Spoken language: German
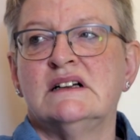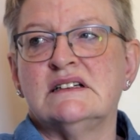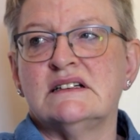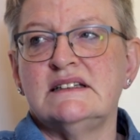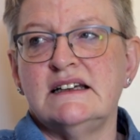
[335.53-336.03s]

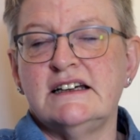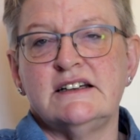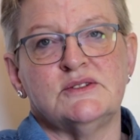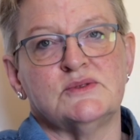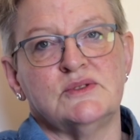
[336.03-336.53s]
dass
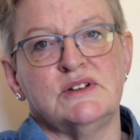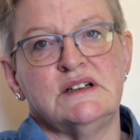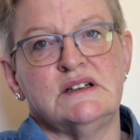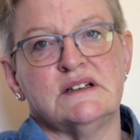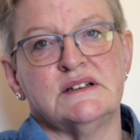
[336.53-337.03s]
ich
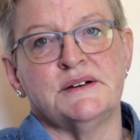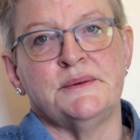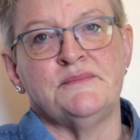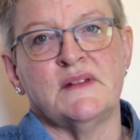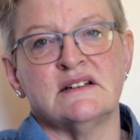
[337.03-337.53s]
durch
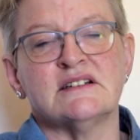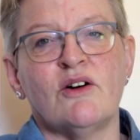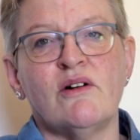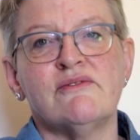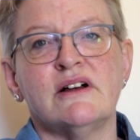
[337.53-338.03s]
ähm, einen
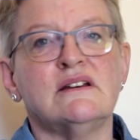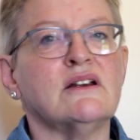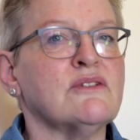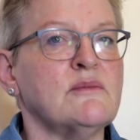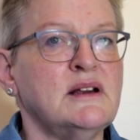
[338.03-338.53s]
Trauerfall in
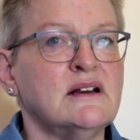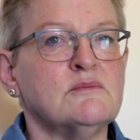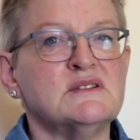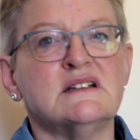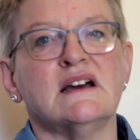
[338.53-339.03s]
der Familie
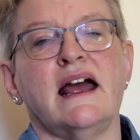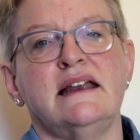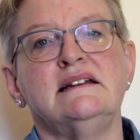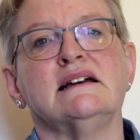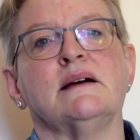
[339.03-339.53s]
ein bisschen
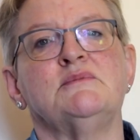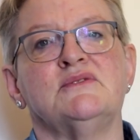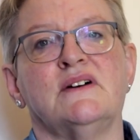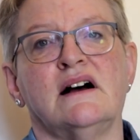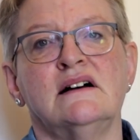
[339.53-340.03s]

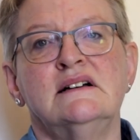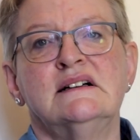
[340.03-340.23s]
gehandicapt war.